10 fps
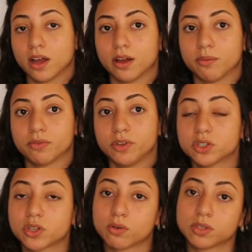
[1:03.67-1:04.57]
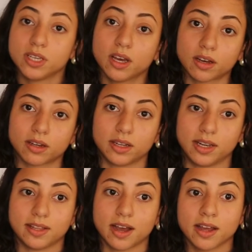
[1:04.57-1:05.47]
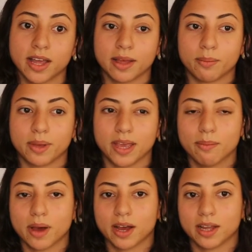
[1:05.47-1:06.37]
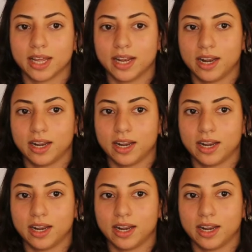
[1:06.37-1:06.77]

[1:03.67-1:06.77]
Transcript: آه، ما فيش توثيق لده بيبقى